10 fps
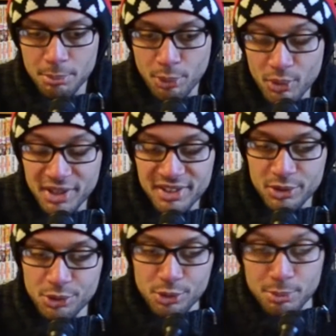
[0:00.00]
Pourquoi est-il
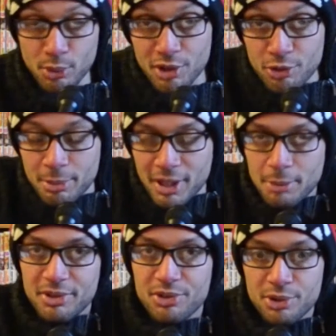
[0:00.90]
connu Pourquoi j'en
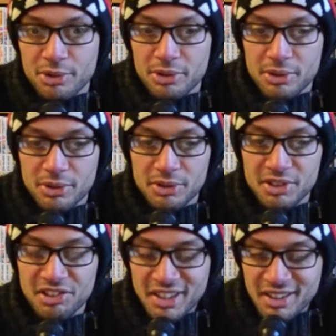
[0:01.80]
parle Parce que
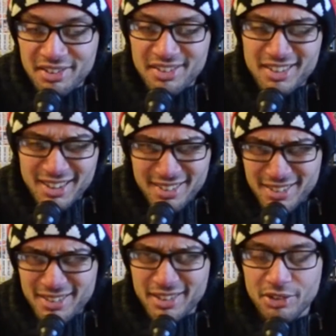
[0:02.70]
déjà, il a un style assez
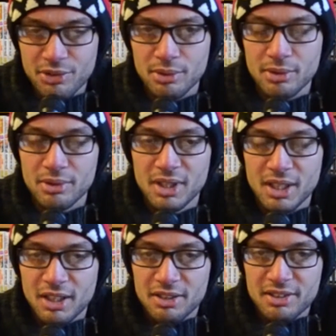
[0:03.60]
intéressant, euh,
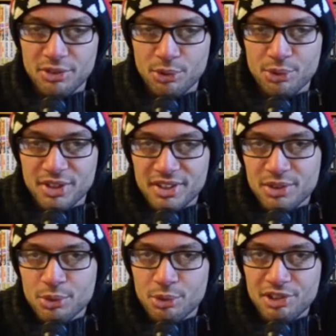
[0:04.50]
très orienté
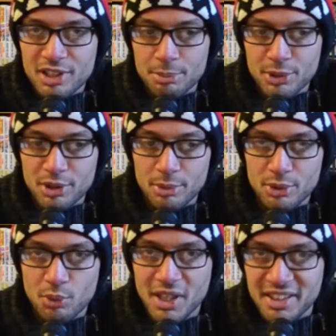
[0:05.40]
technologie, un peu comme
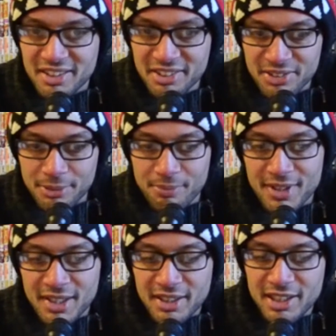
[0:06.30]
euh, Warren Ellis.
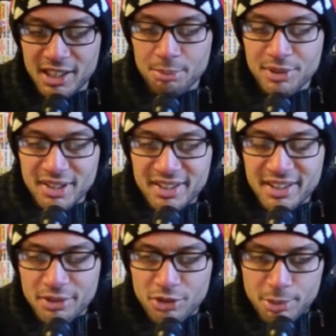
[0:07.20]
Il aime bien
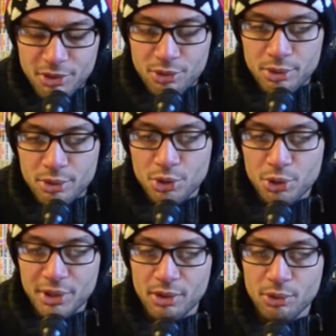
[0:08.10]
créer une espèce de,
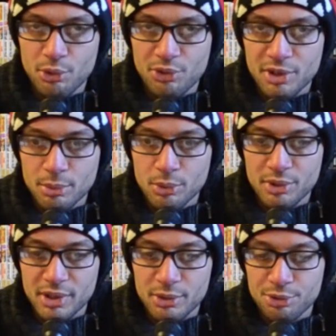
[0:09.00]
cohérence dans ses
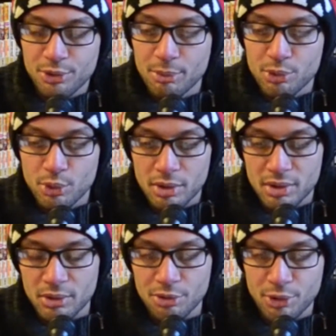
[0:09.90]
mondes et au fur et à mesure,
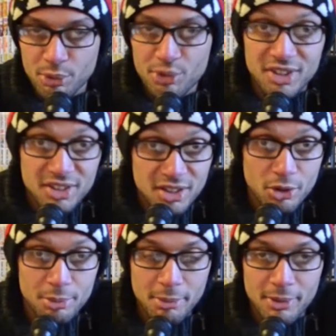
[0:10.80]
euh, au fur et à mesure ses
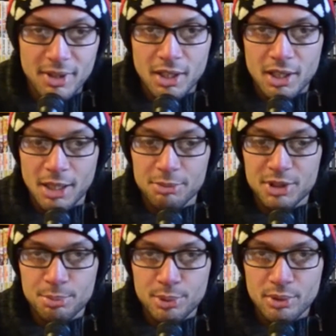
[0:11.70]
titres même, un
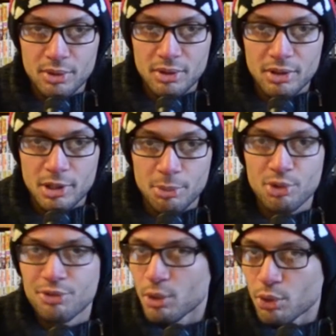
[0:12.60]
petit peu comme ce
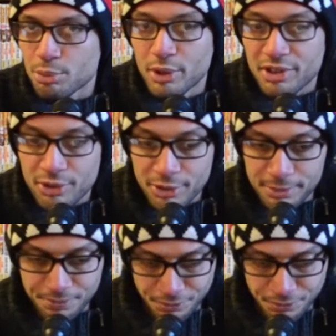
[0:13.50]
que fait Grant Morrison.